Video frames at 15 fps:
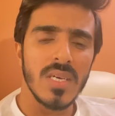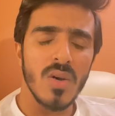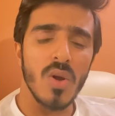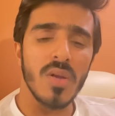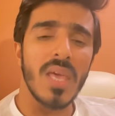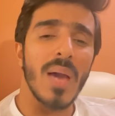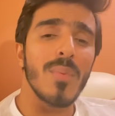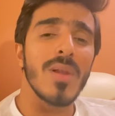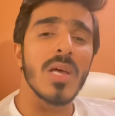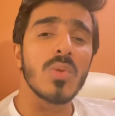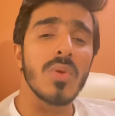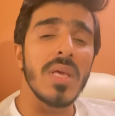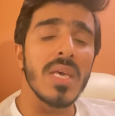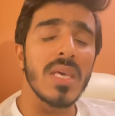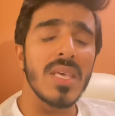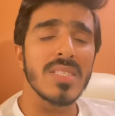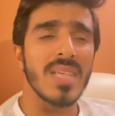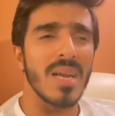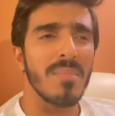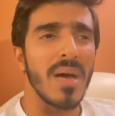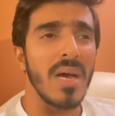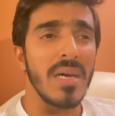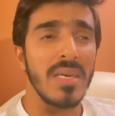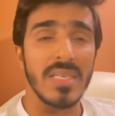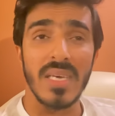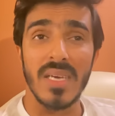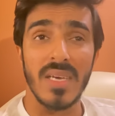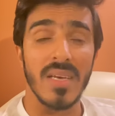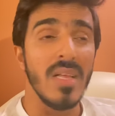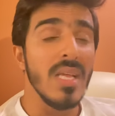और क्या बोला तूने कि सलमान ये
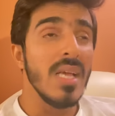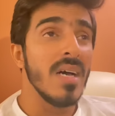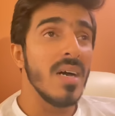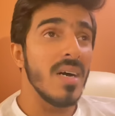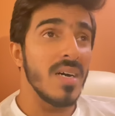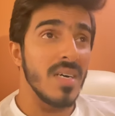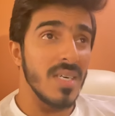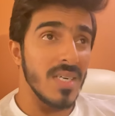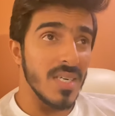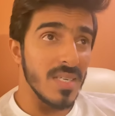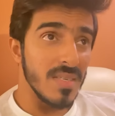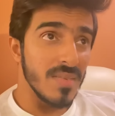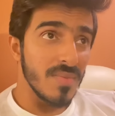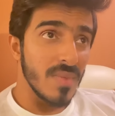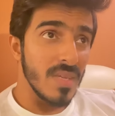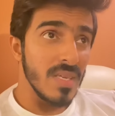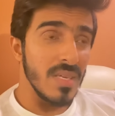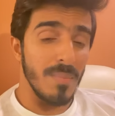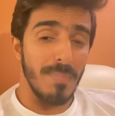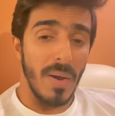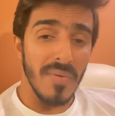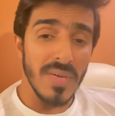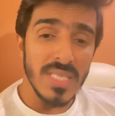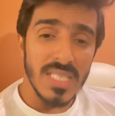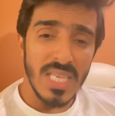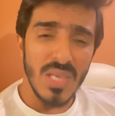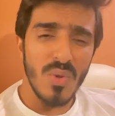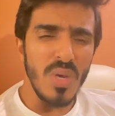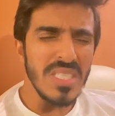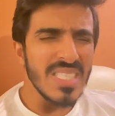आ, पवन
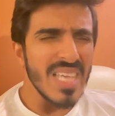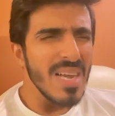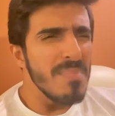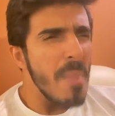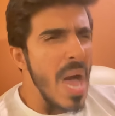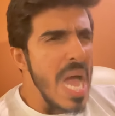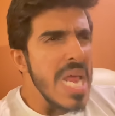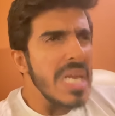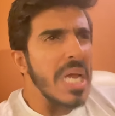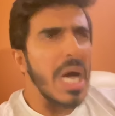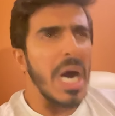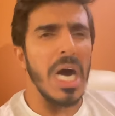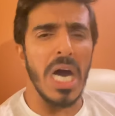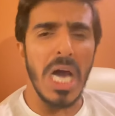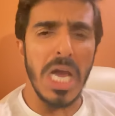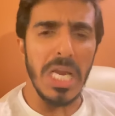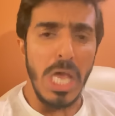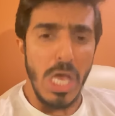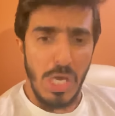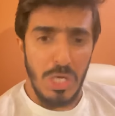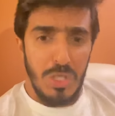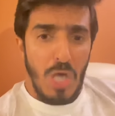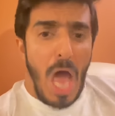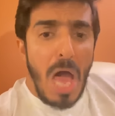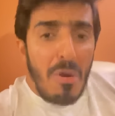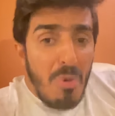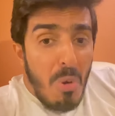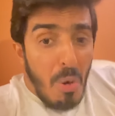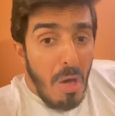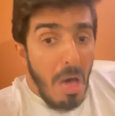सिंह कोई सलमान खान
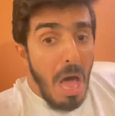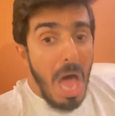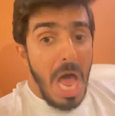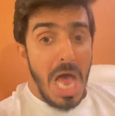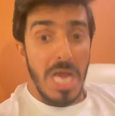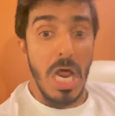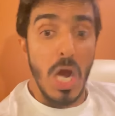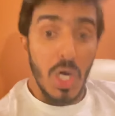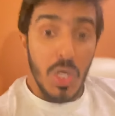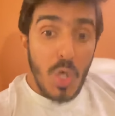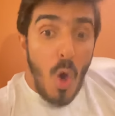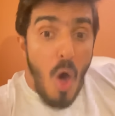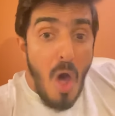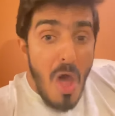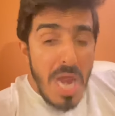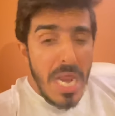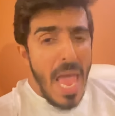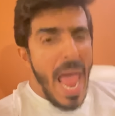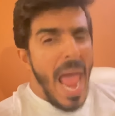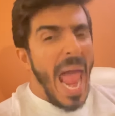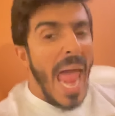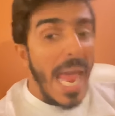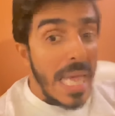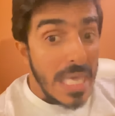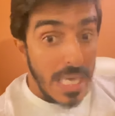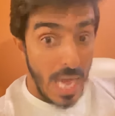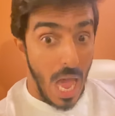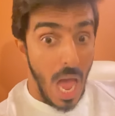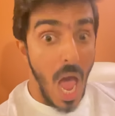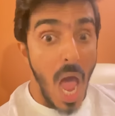शाहरुख खान डॉन है
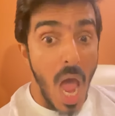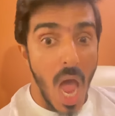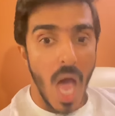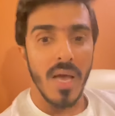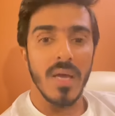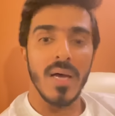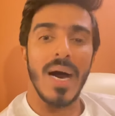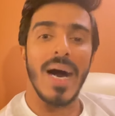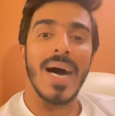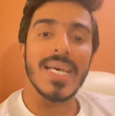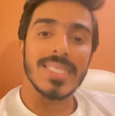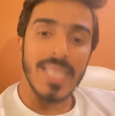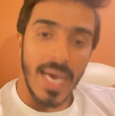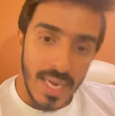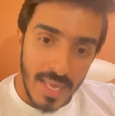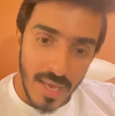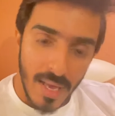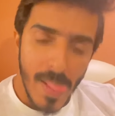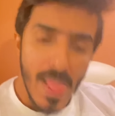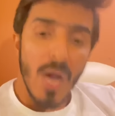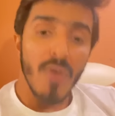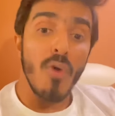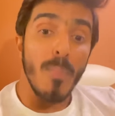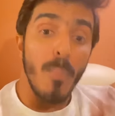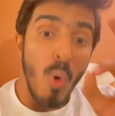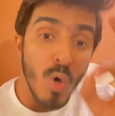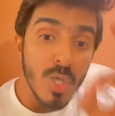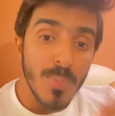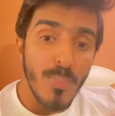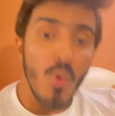क्या हाँ साले वो
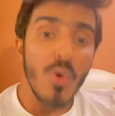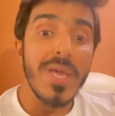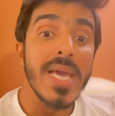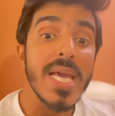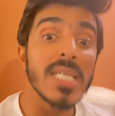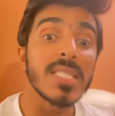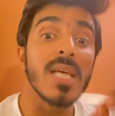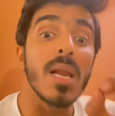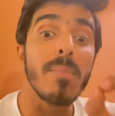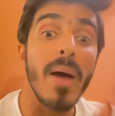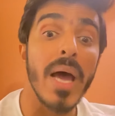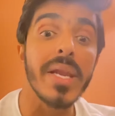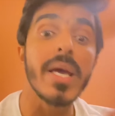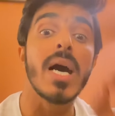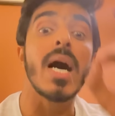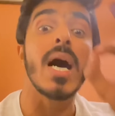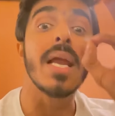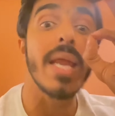भोजपुरी के सलमान खान